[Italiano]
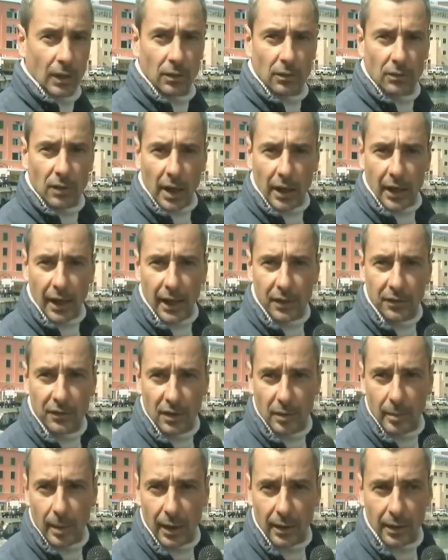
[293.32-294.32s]

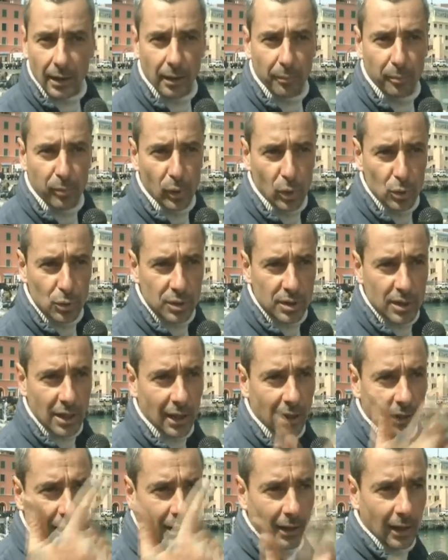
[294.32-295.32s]
traghetti per andare a
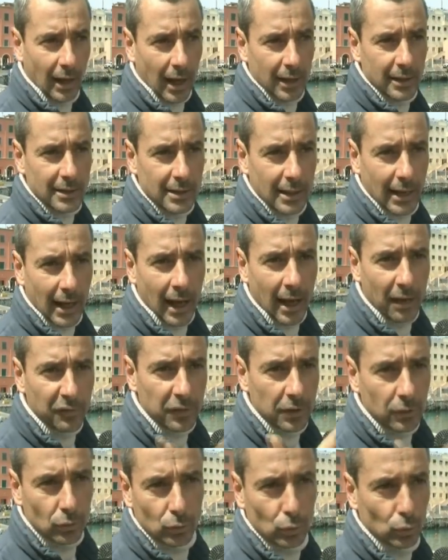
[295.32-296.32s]
Ponza, agli
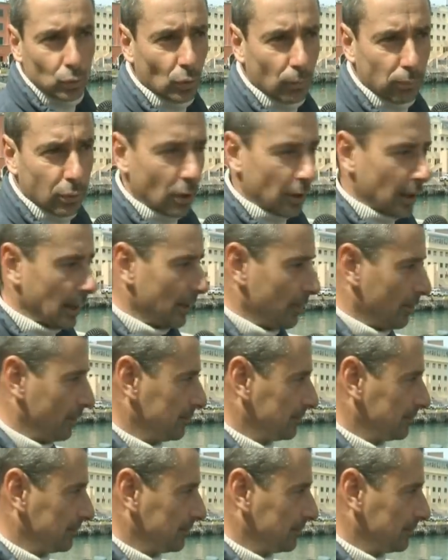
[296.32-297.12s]
scafi, tutto bloccato.